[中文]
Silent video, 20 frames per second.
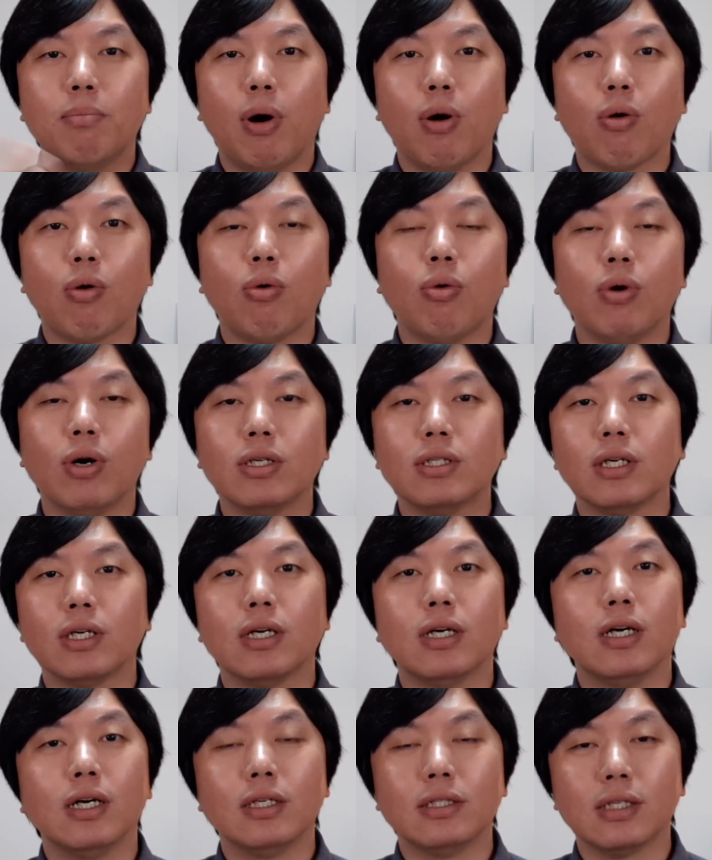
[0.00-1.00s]
包括这
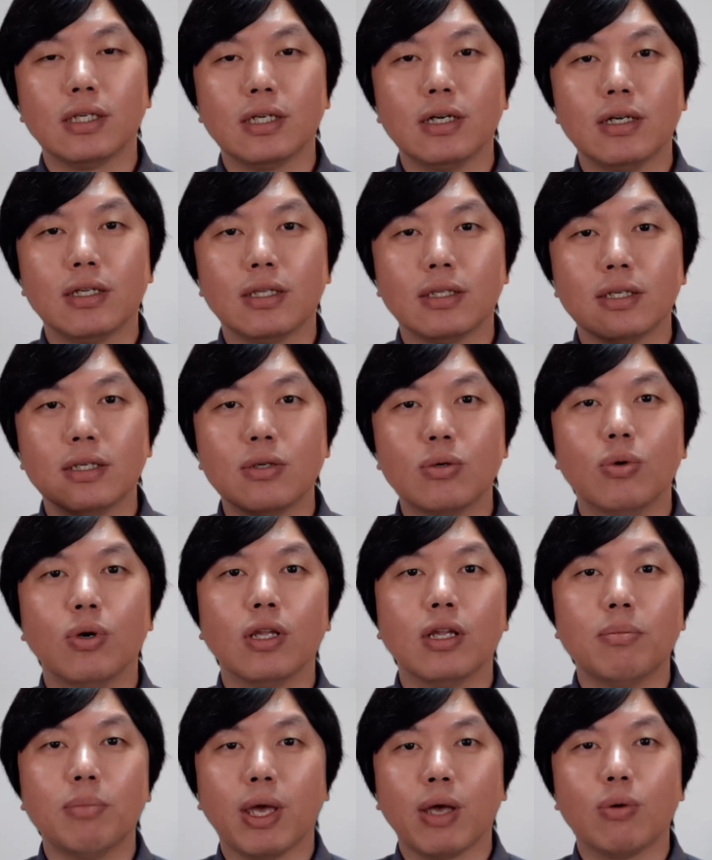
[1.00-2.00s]
个这个德
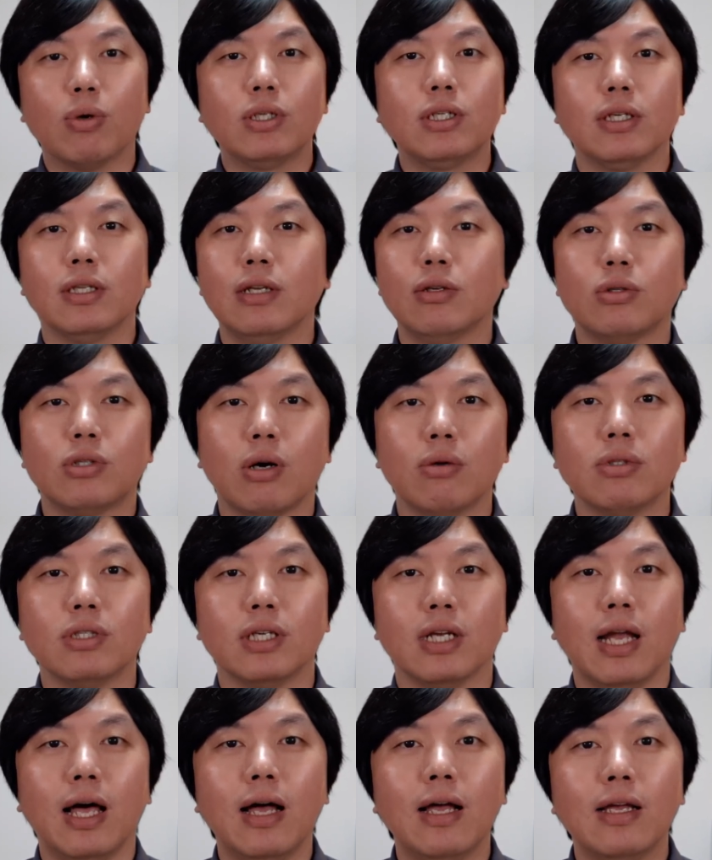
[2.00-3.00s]
国的美国车，那就着
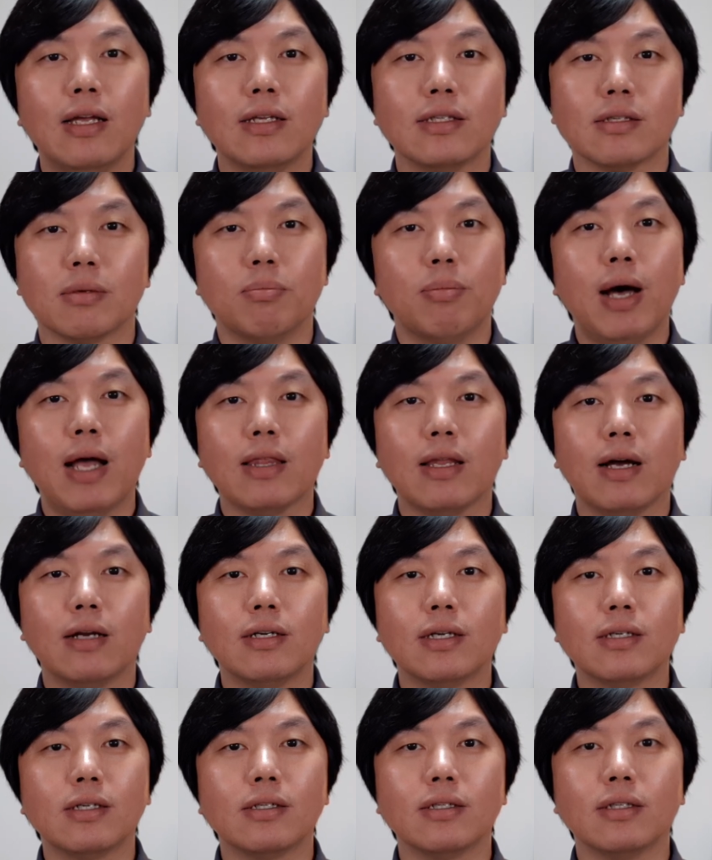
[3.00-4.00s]
急了，怎么办呢？
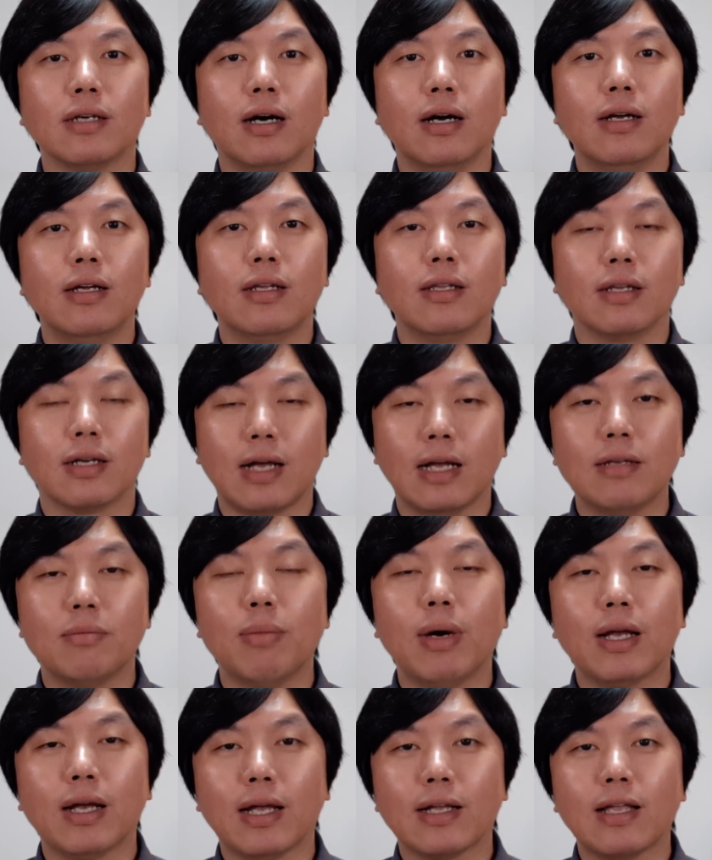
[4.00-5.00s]
这个事情赶紧
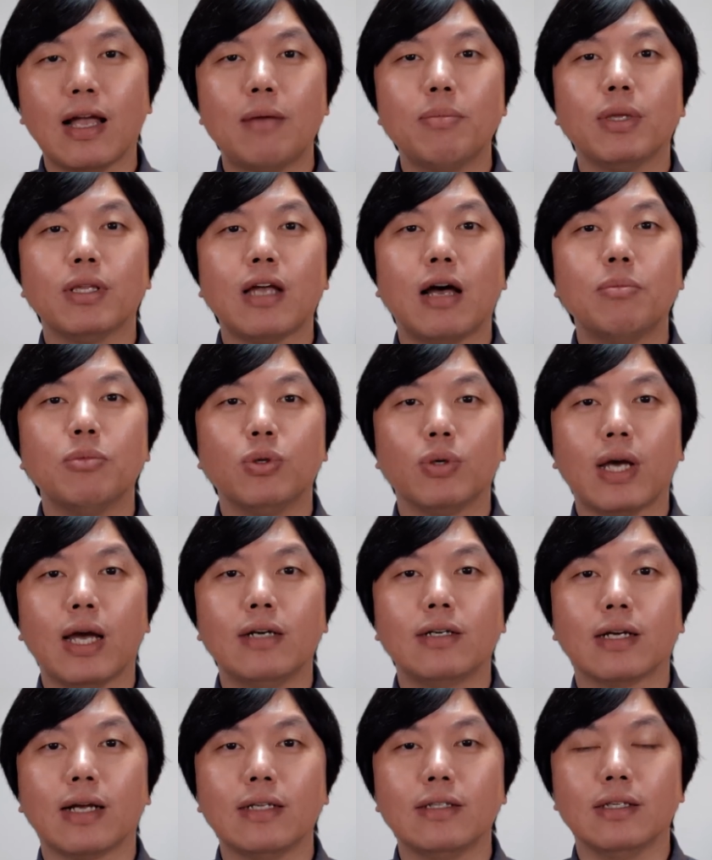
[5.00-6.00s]
卖，他们他们就
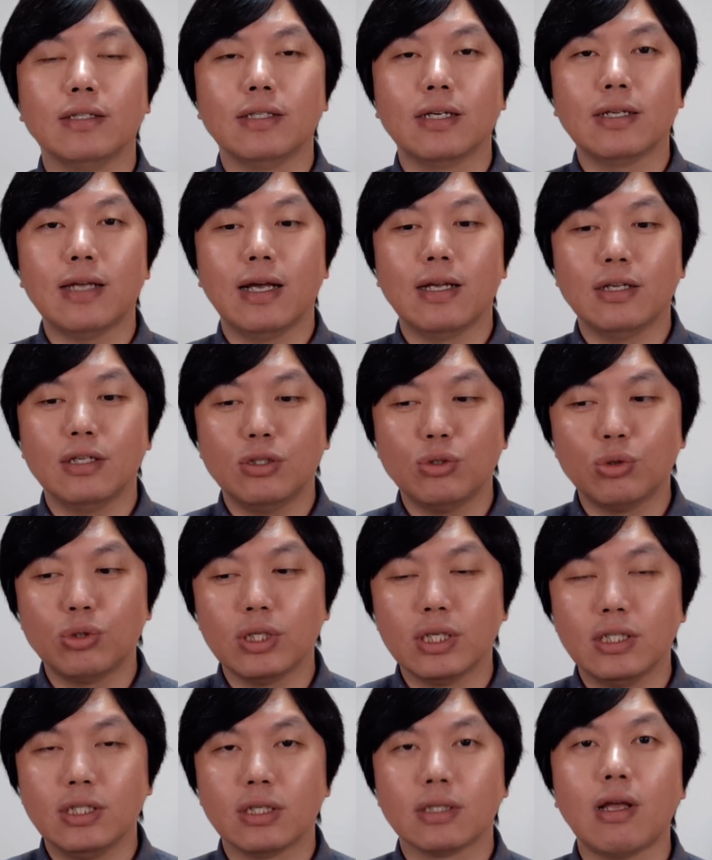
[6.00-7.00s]
开始赶紧降价，就
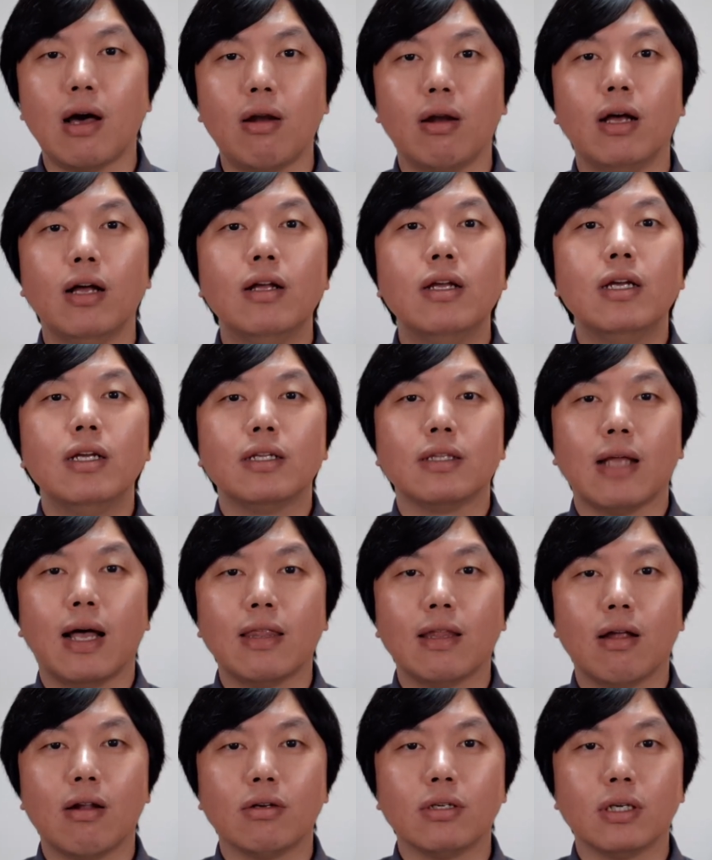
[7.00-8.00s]
是已经到了达
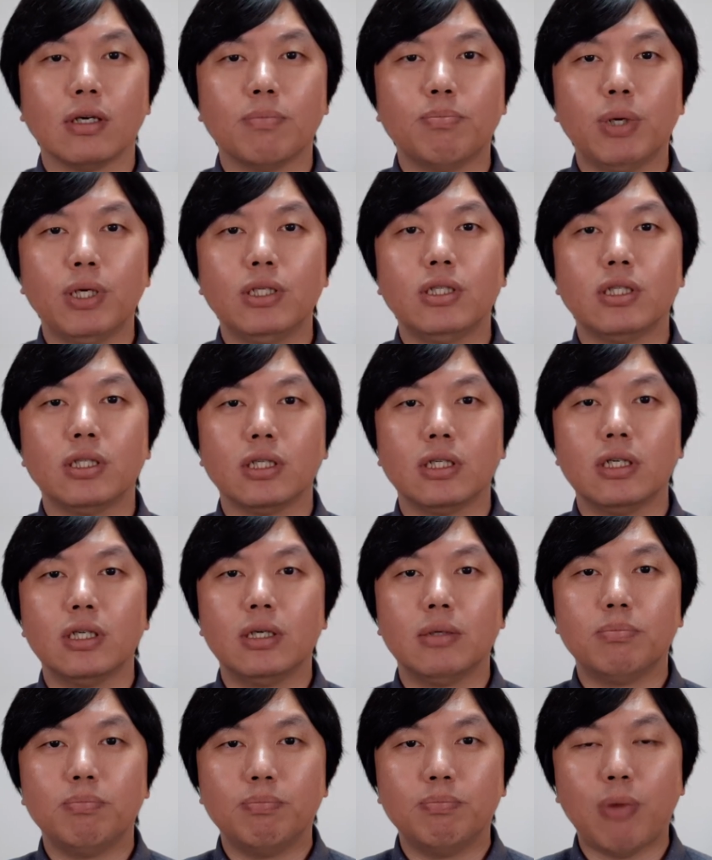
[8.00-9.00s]
到了这个奔
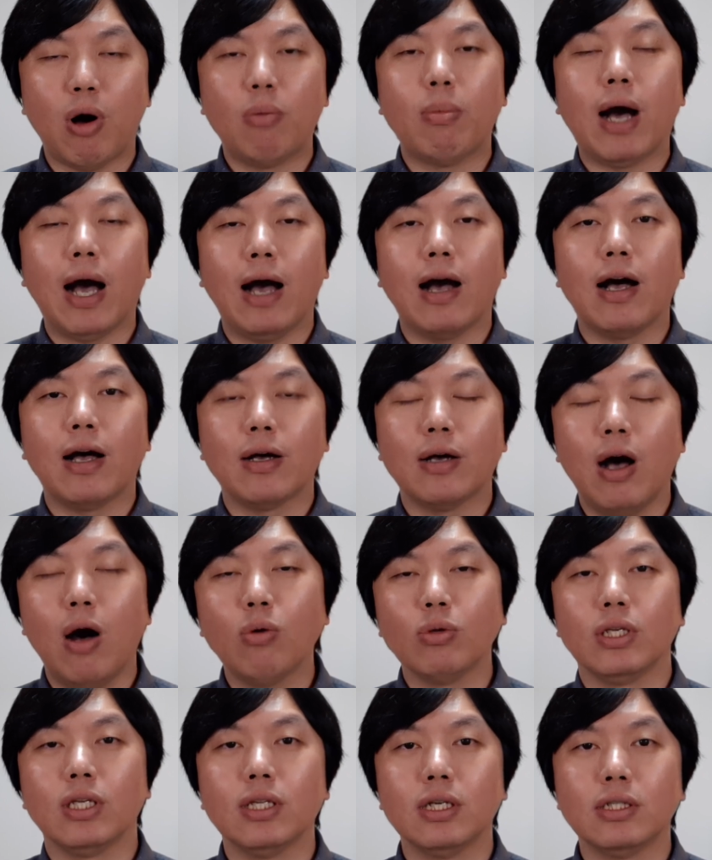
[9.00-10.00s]
驰、宝马、
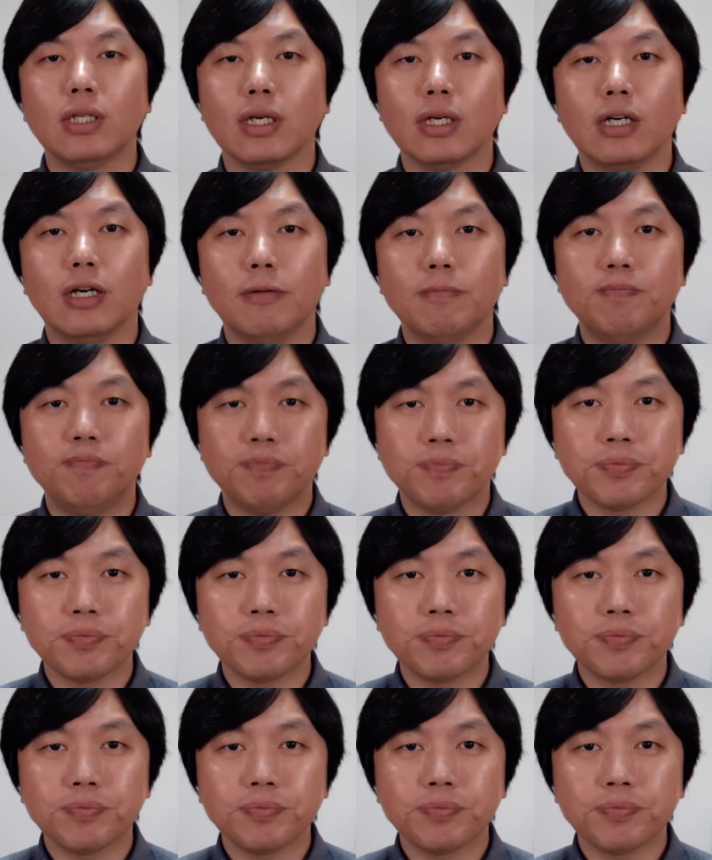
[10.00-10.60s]
奥迪的这个。